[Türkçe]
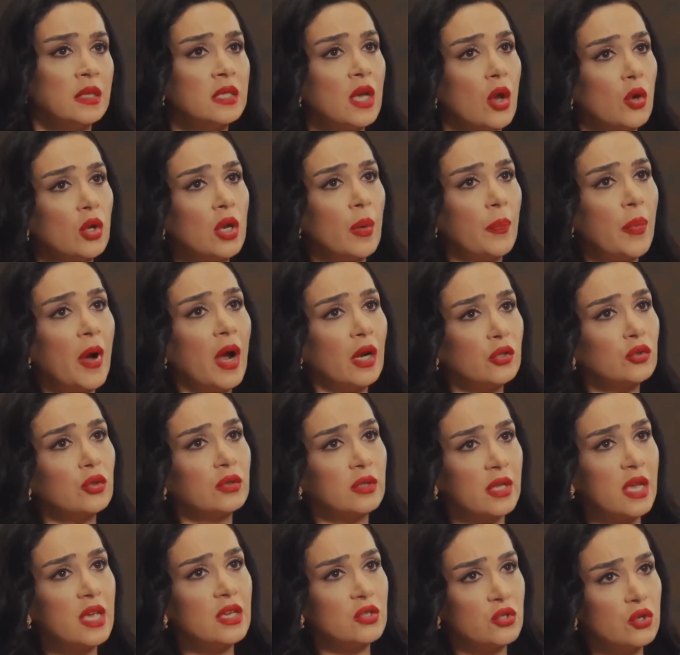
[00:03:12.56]
Ya öyle
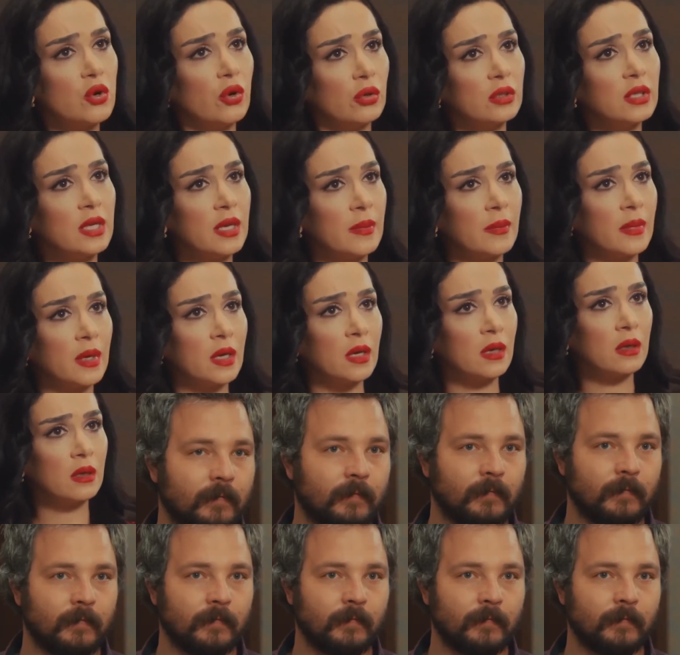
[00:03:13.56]
pardon deyince olayım mı?
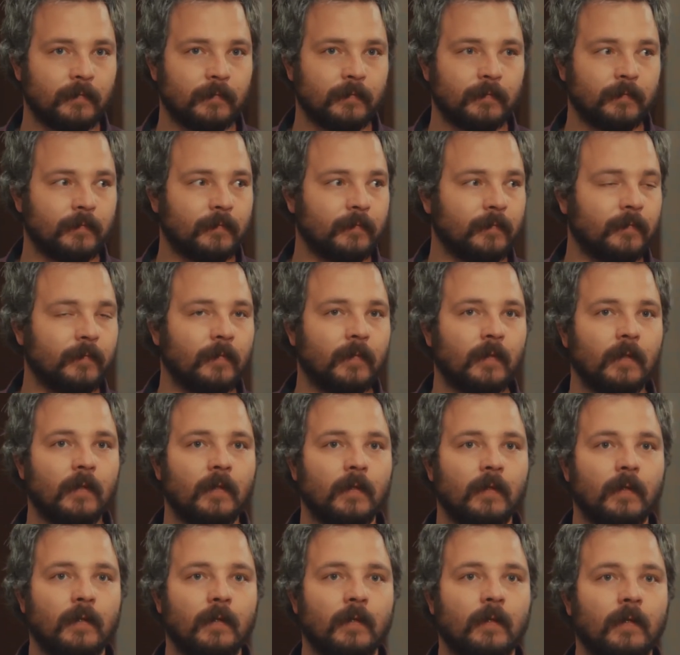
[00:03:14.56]
Ha? Olayım mı
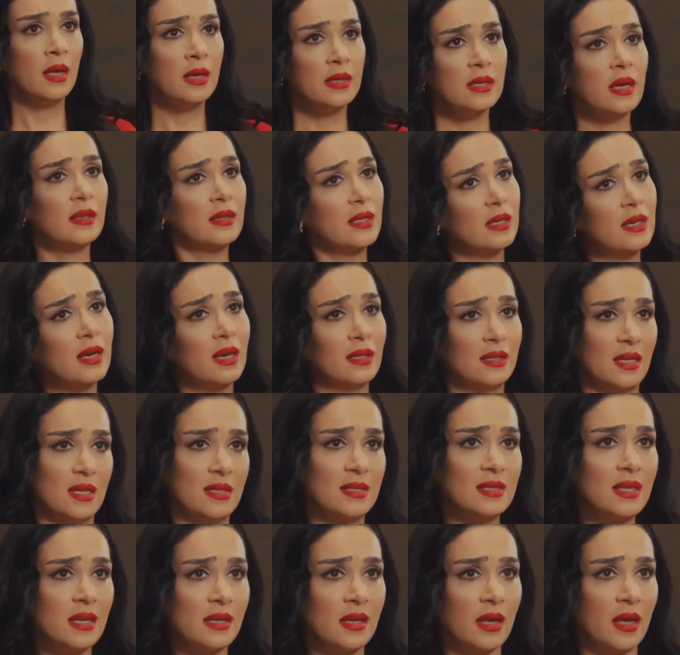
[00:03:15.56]
öyle? Ya dikkat
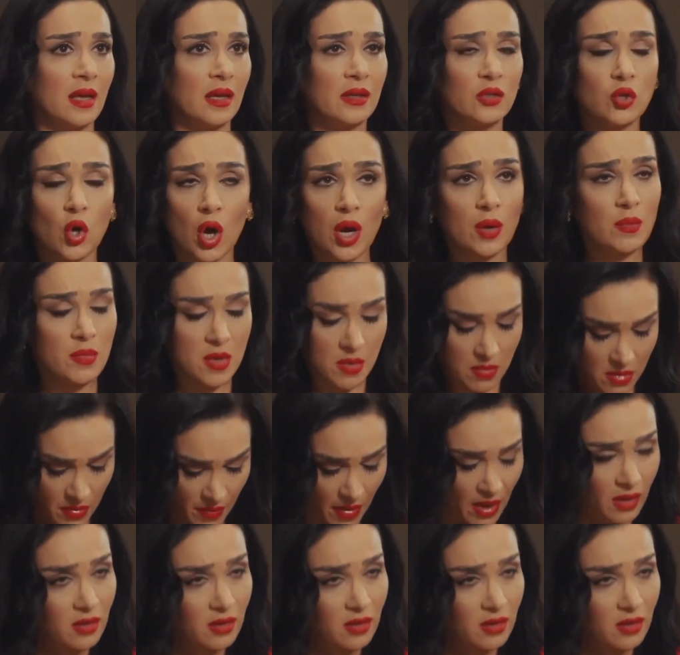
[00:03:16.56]
etsene. Görmeyeyim mi?